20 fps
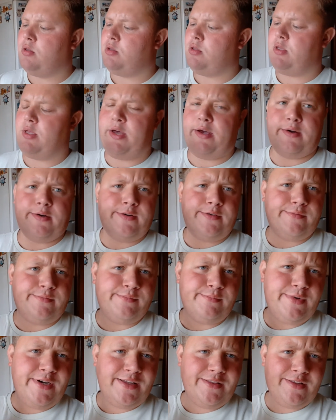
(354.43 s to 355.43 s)
Так,
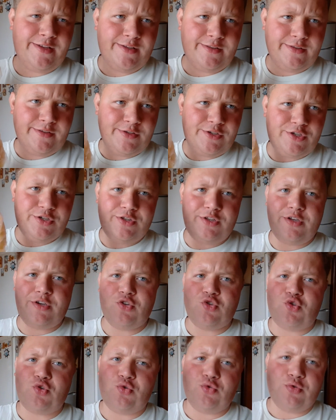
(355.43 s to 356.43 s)
бананы 4
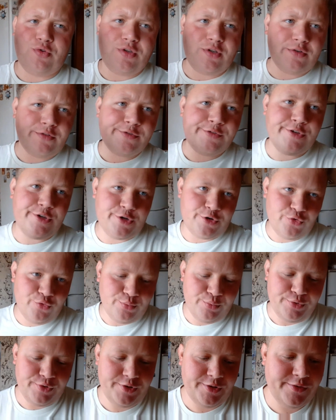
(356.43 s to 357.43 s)
штуки,
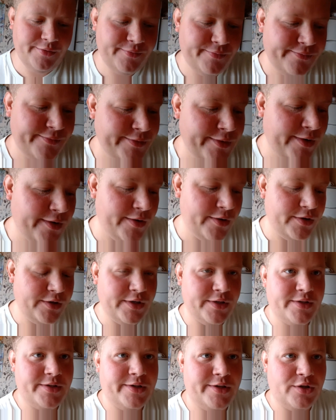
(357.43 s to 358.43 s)
крупные.
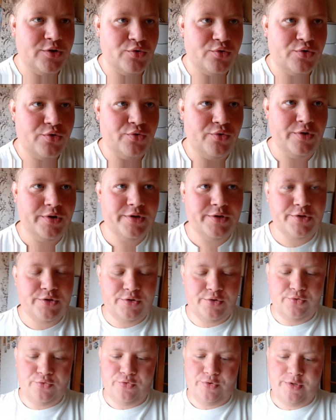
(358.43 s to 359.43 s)
Сейчас скажу, сколько
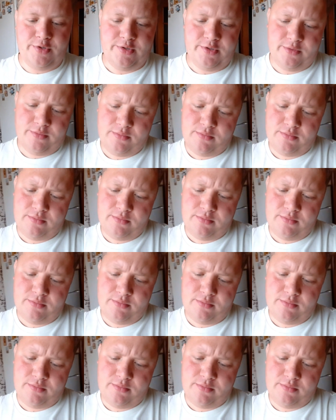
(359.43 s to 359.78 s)
стоили.